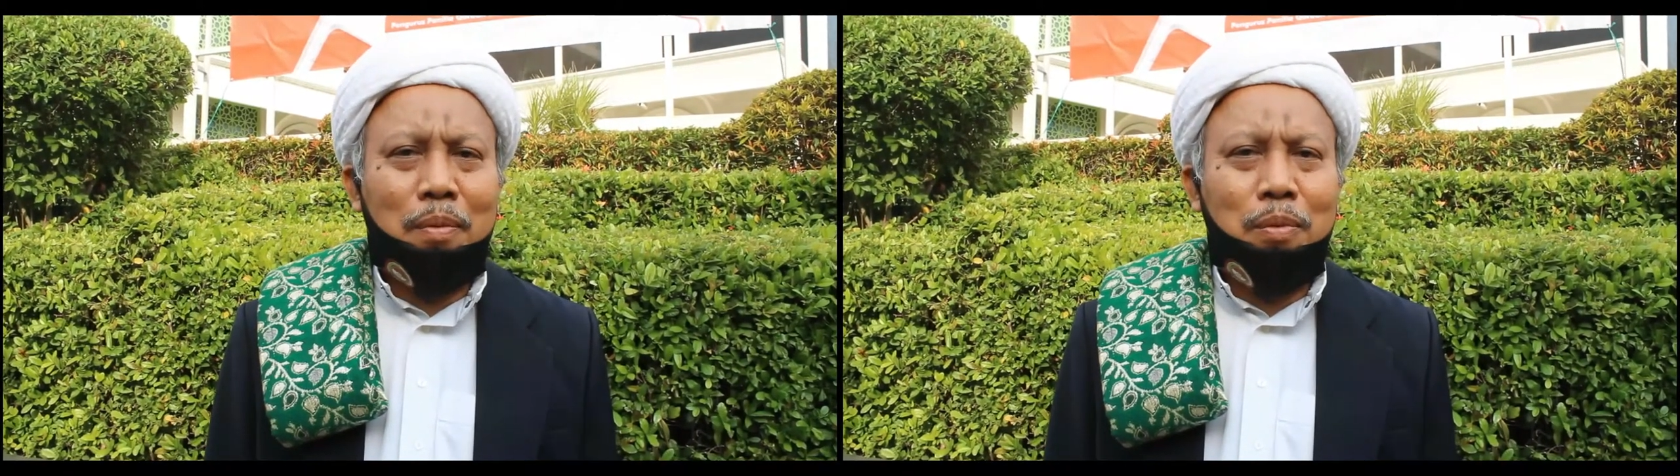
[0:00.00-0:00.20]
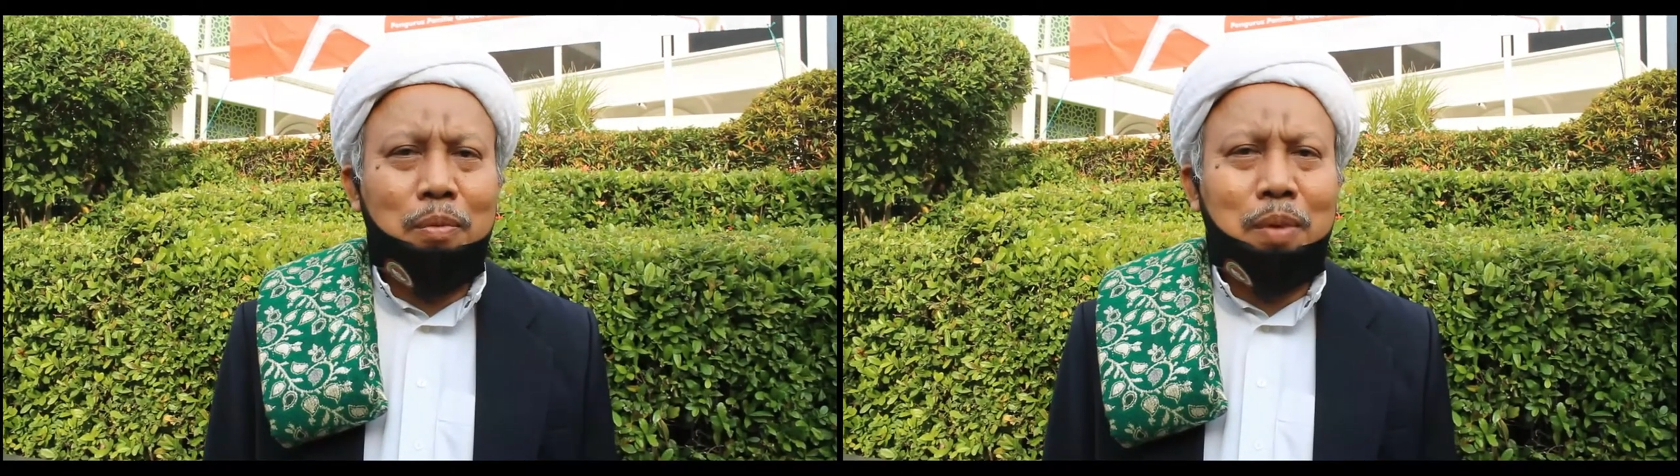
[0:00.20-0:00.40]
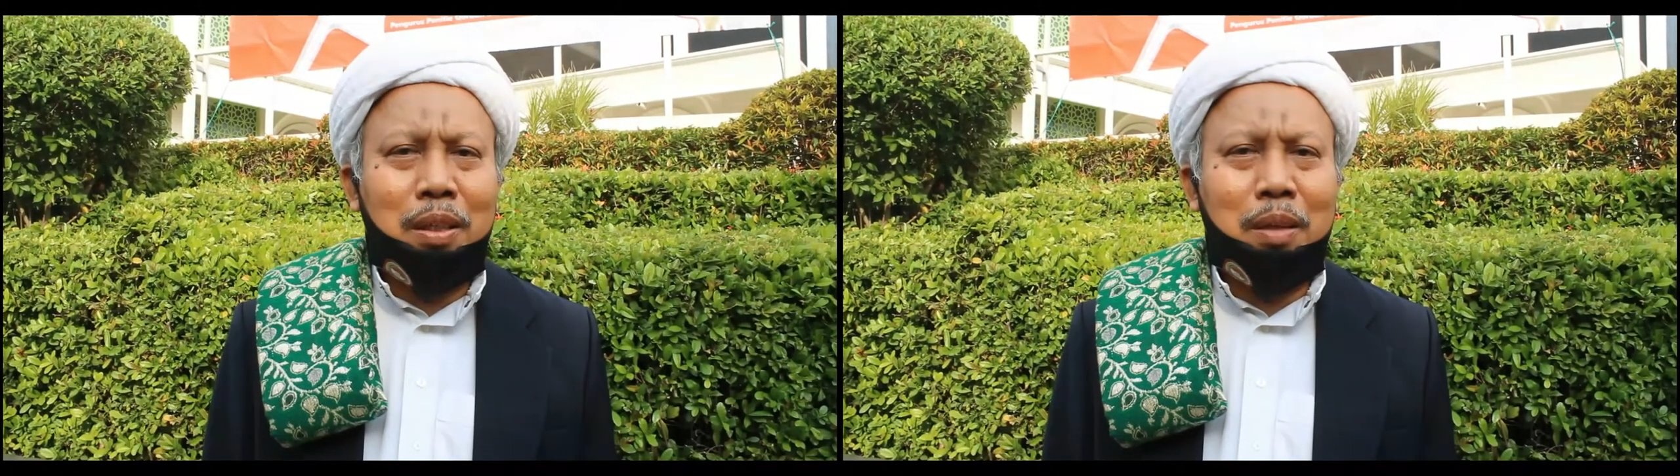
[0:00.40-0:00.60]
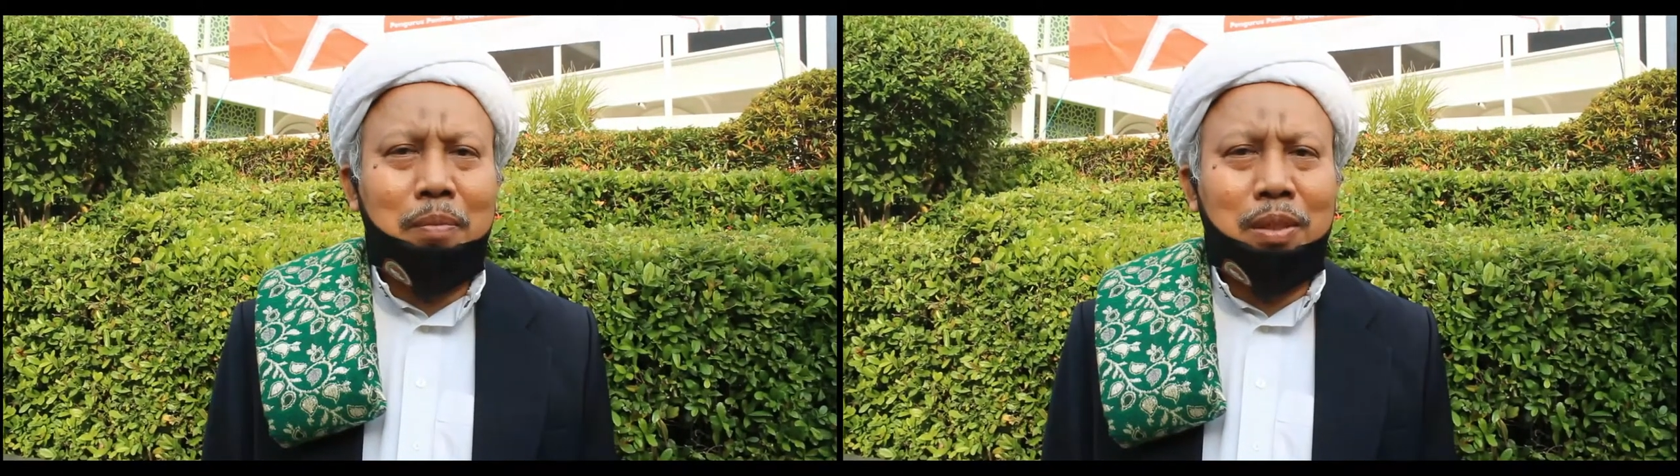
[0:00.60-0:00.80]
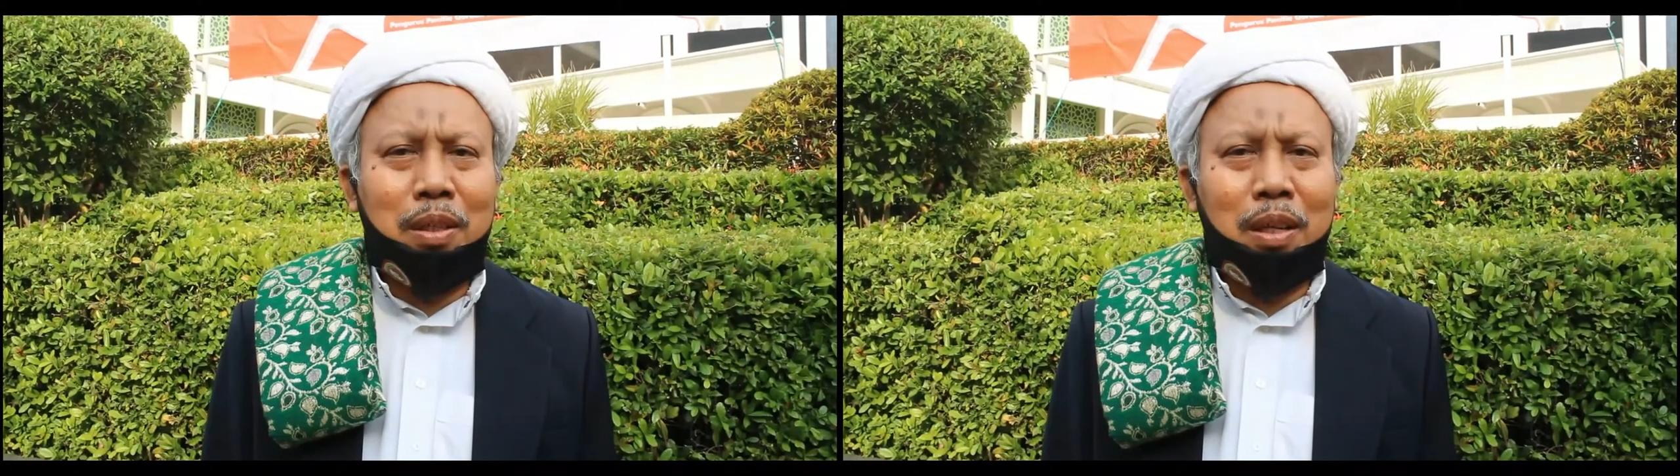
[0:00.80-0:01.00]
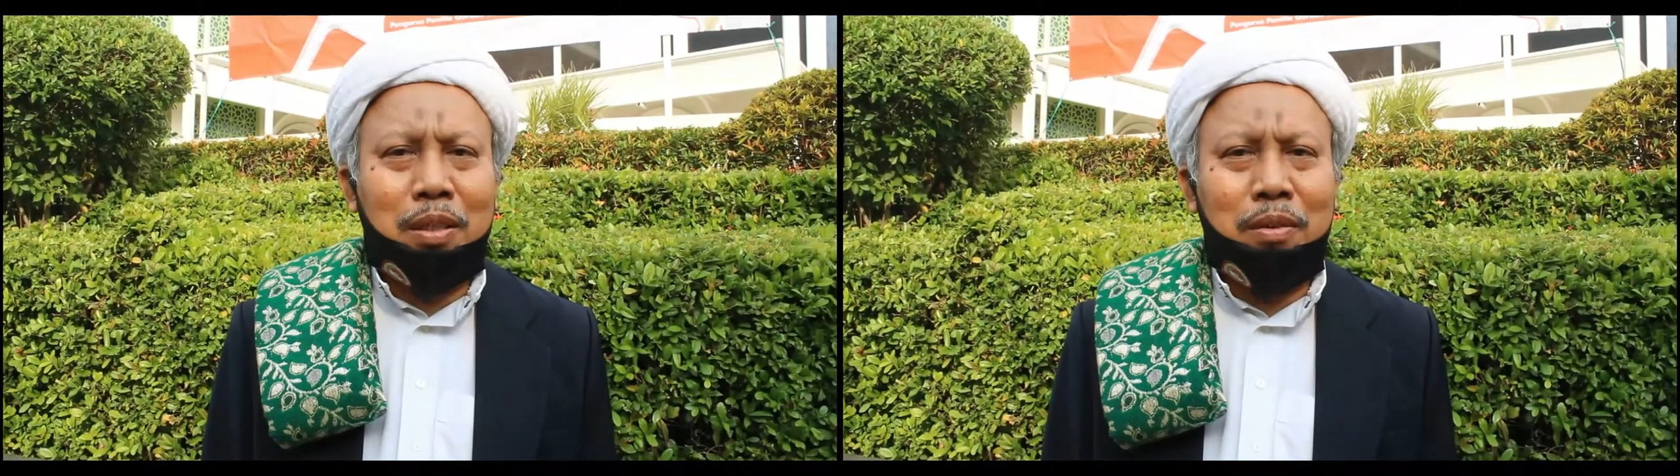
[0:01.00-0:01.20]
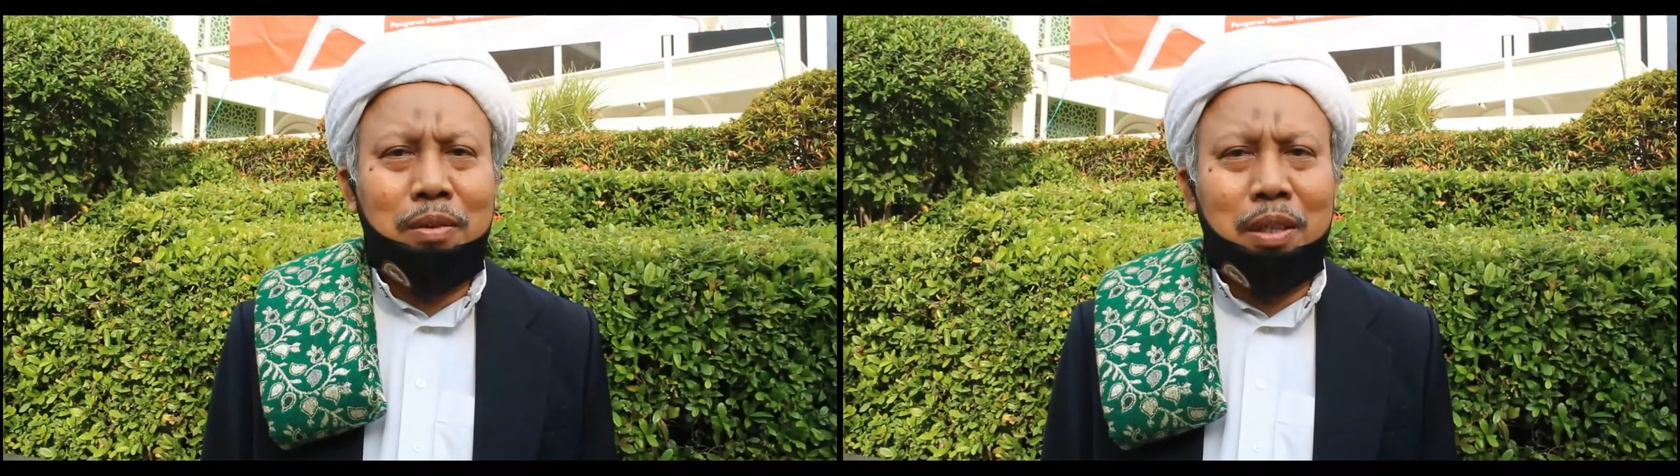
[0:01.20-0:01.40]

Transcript: Bupati beserta seluruh